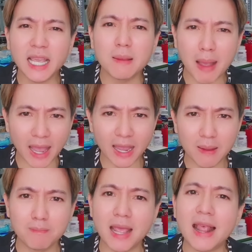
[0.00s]
gì má
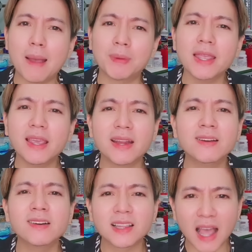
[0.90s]
mày làm cái gì
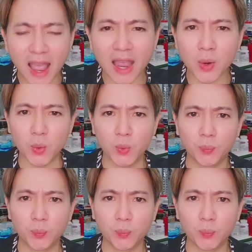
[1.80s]
được tao